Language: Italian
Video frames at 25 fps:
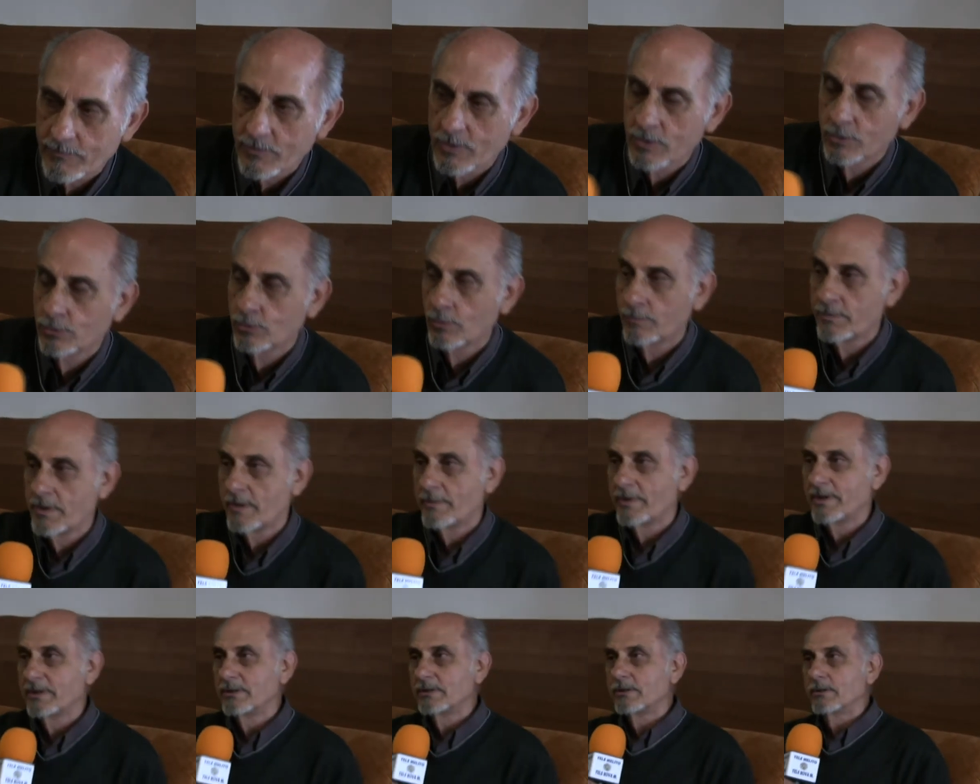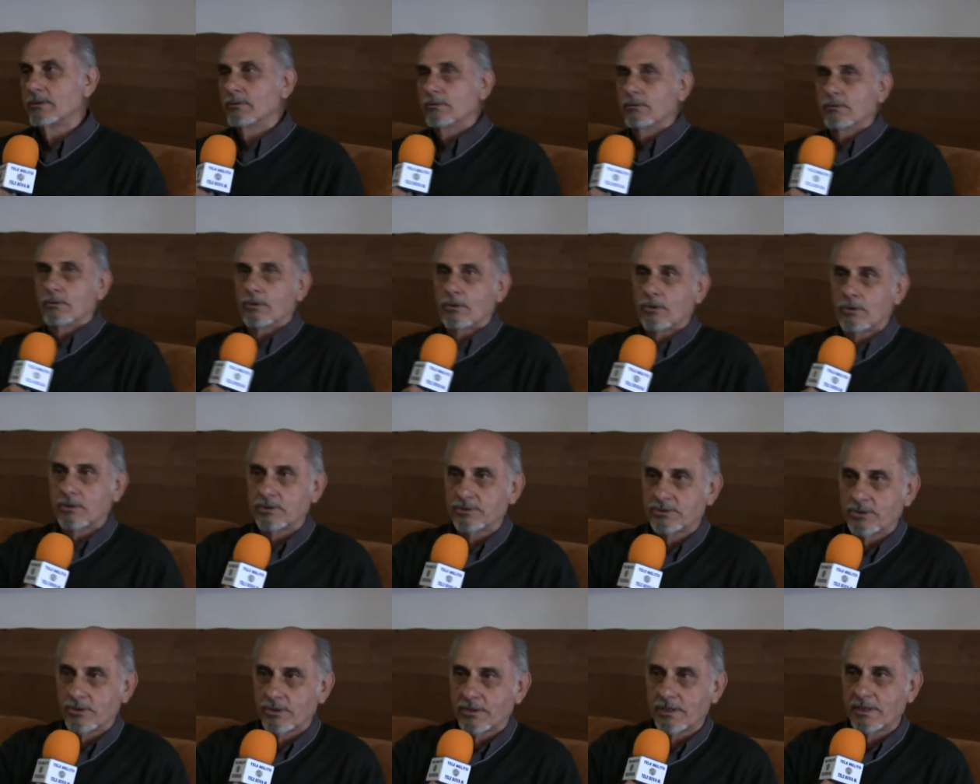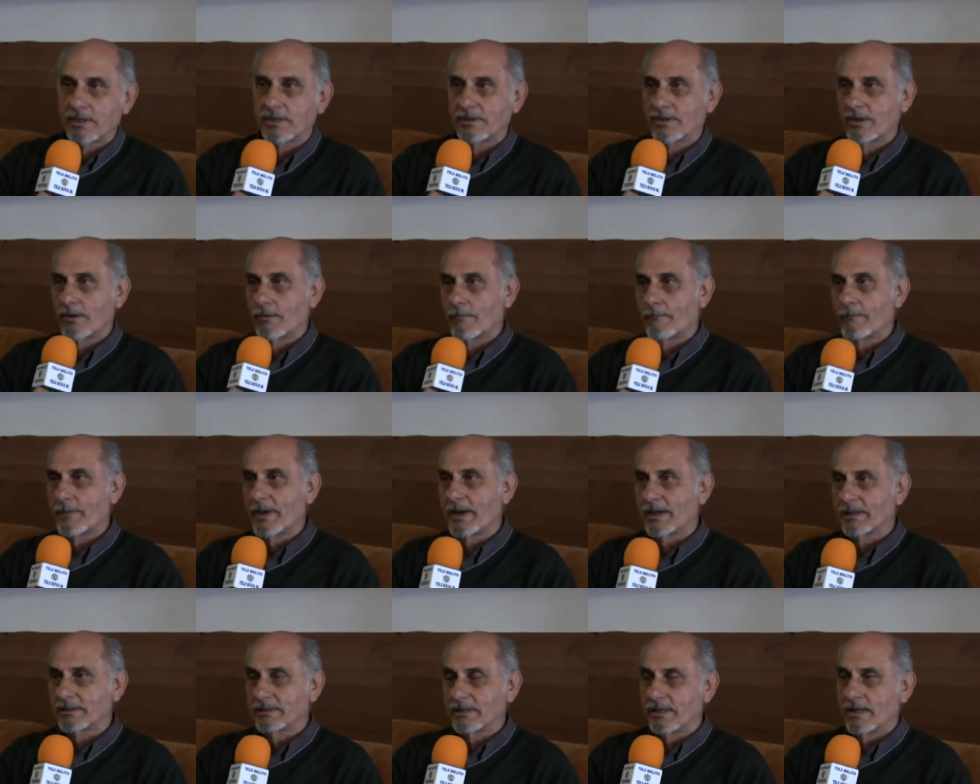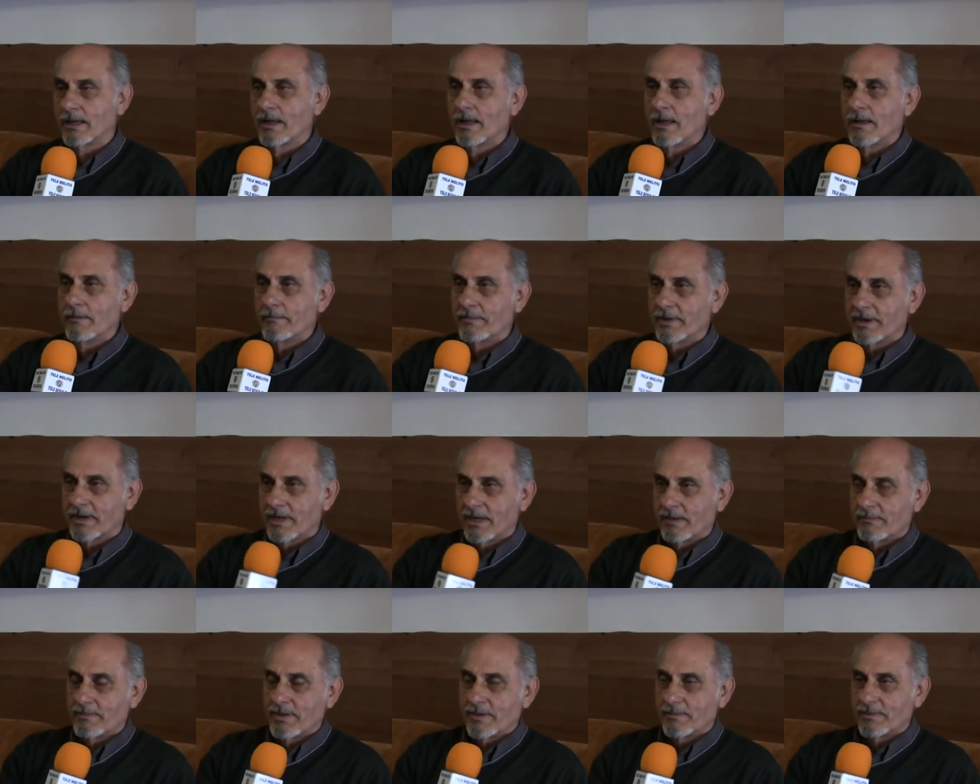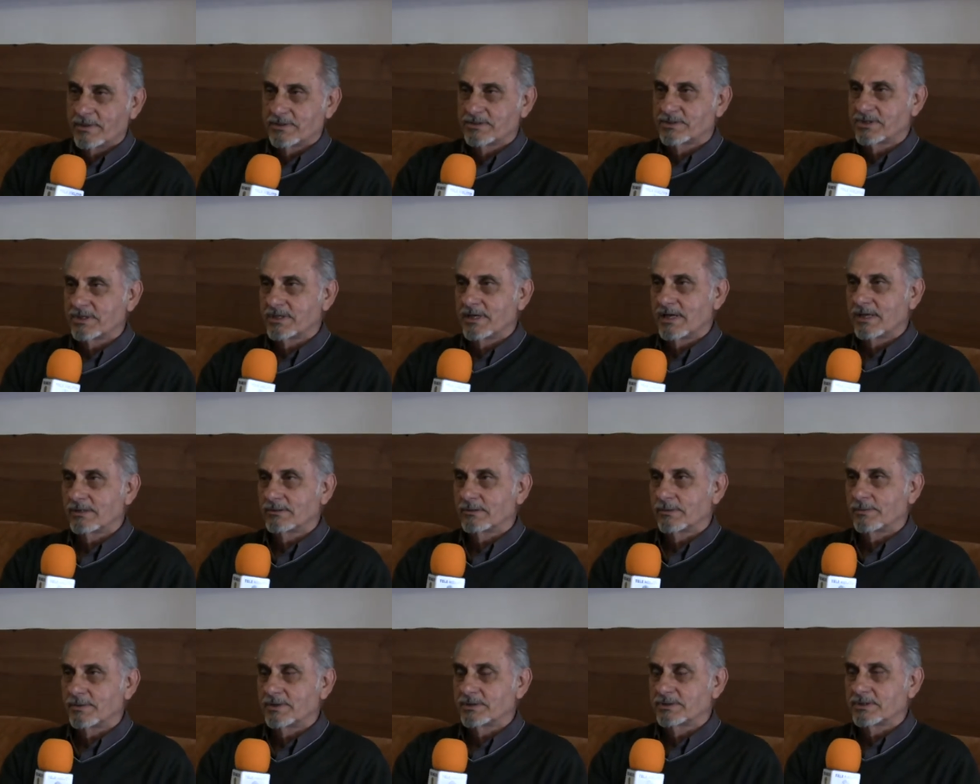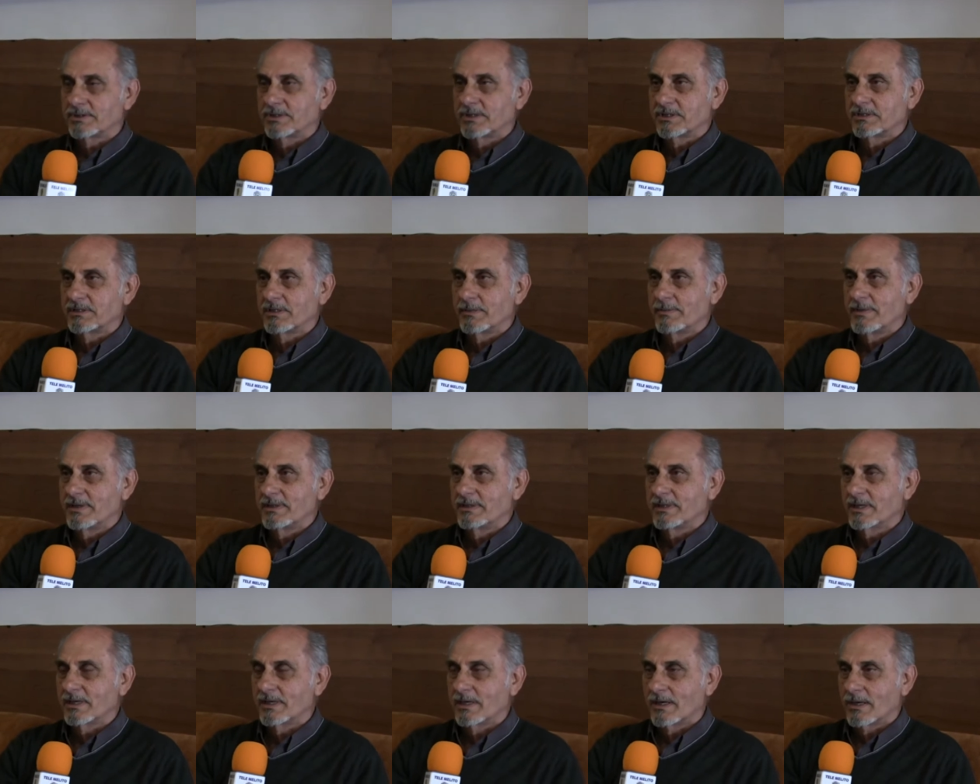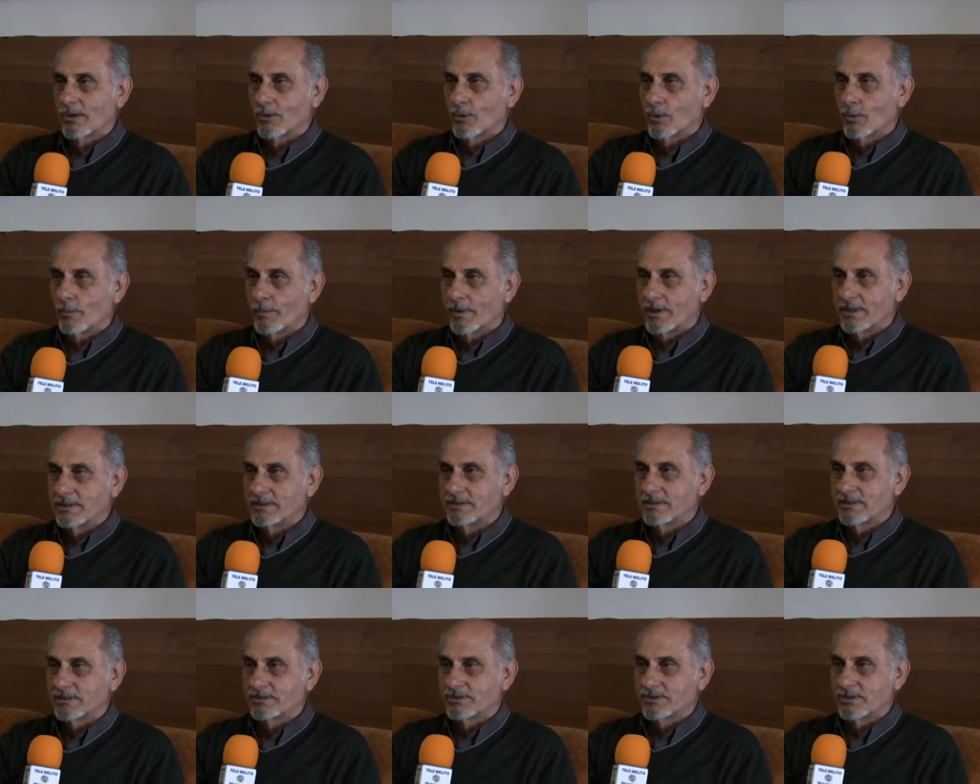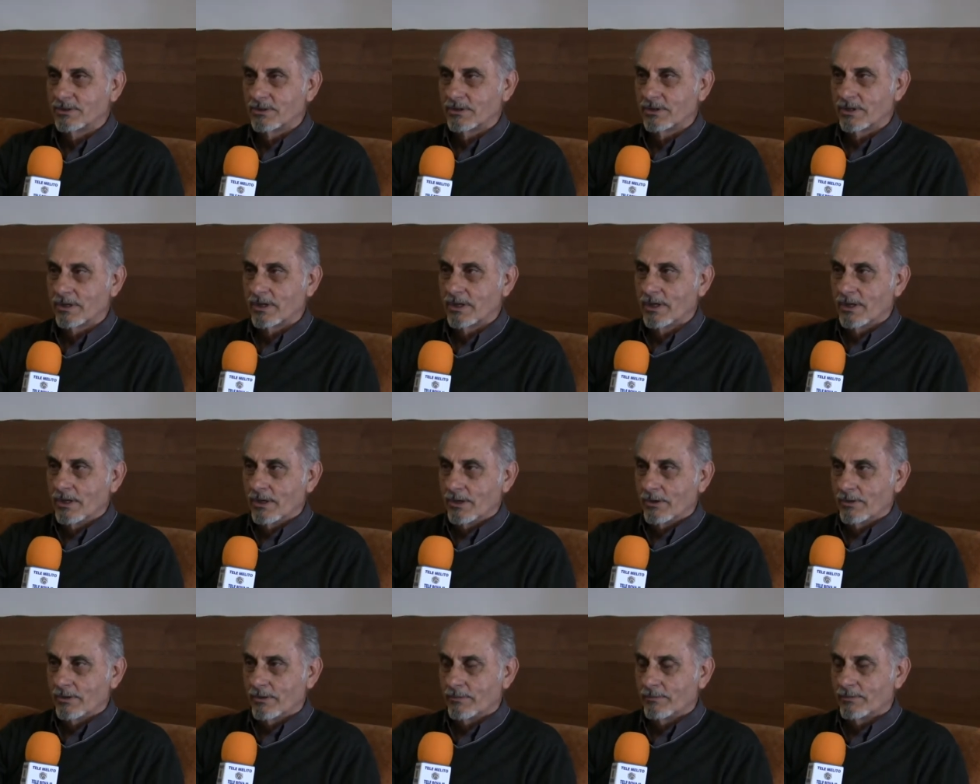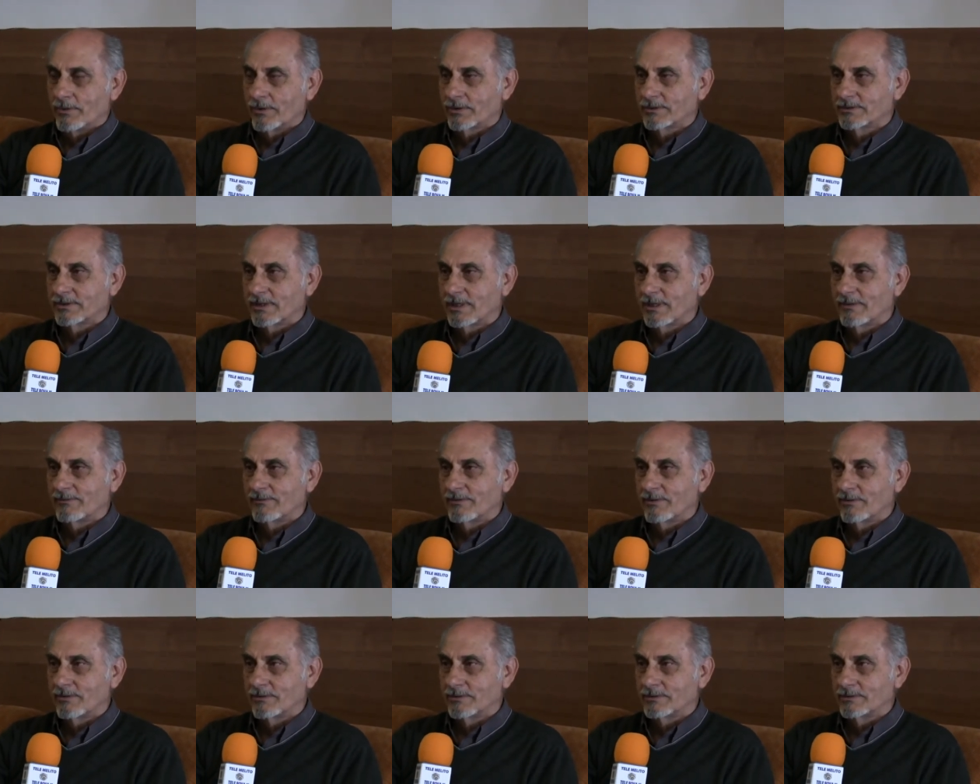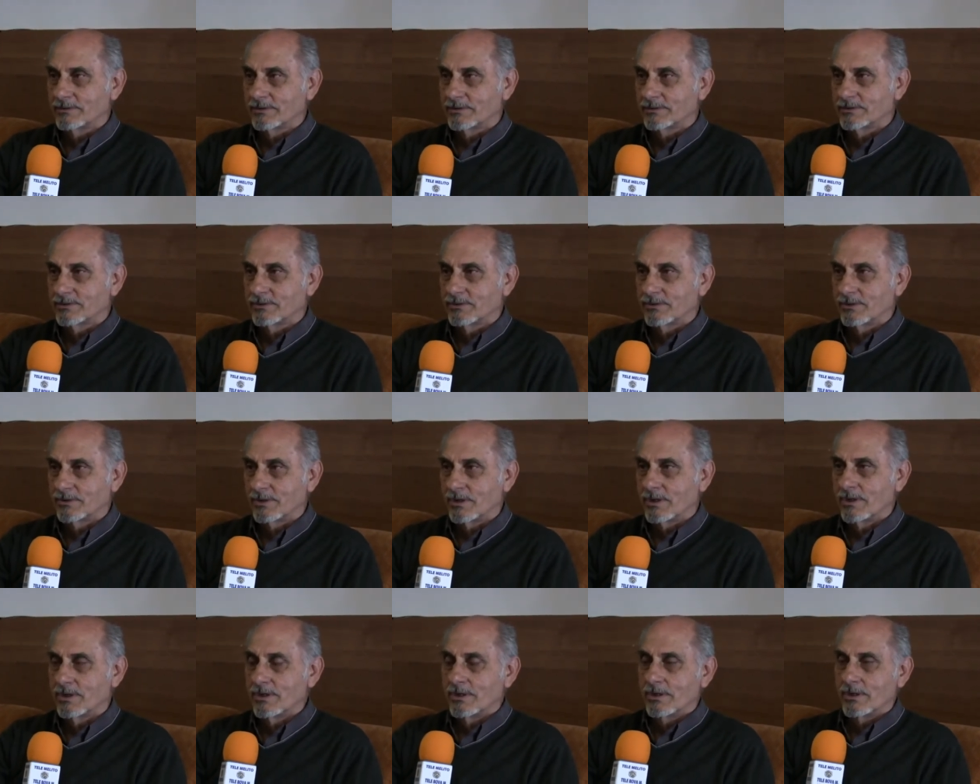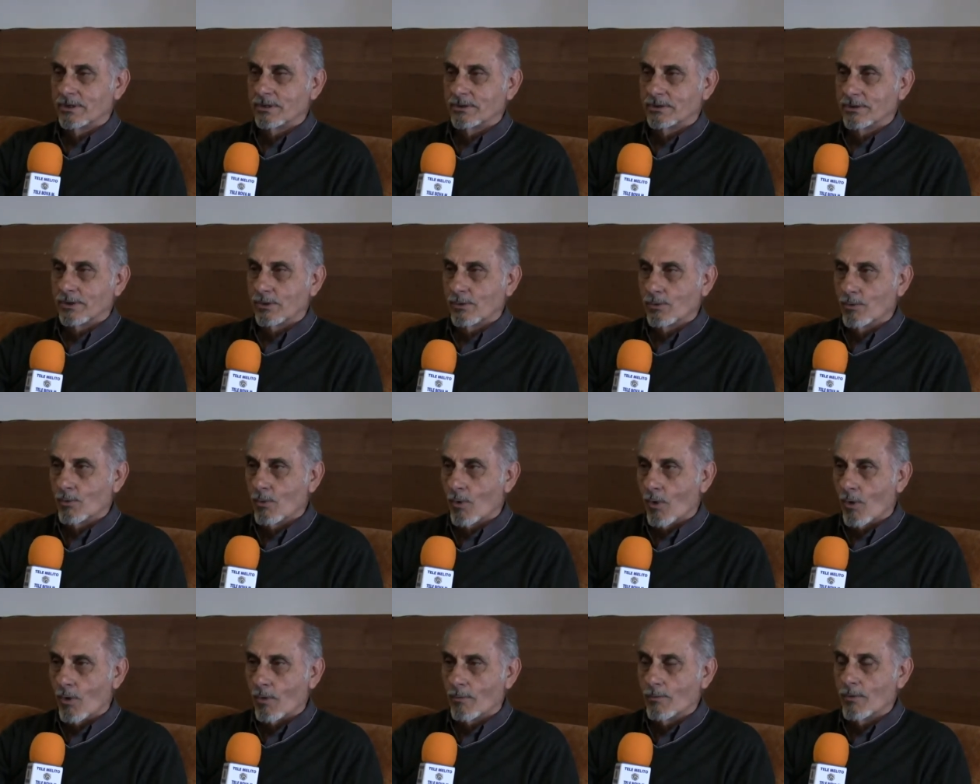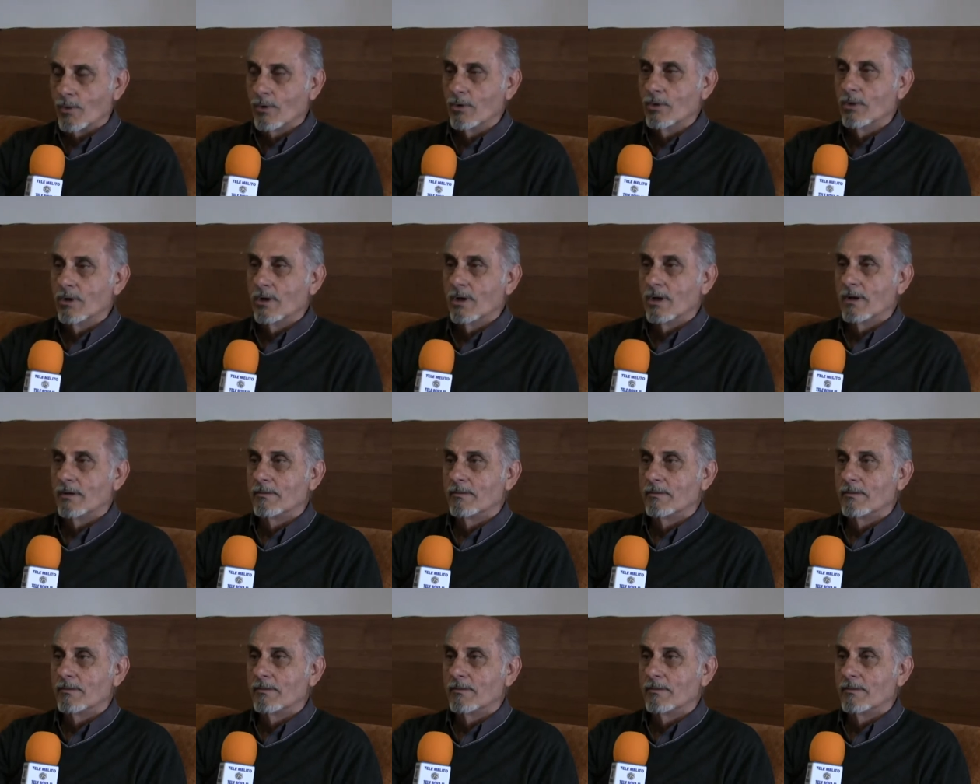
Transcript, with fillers: Indubbiamente un'occasione da non perdere, perché abbiamo accennato precedentemente che la globalizzazione non porta alla valorizzazione dell'uomo,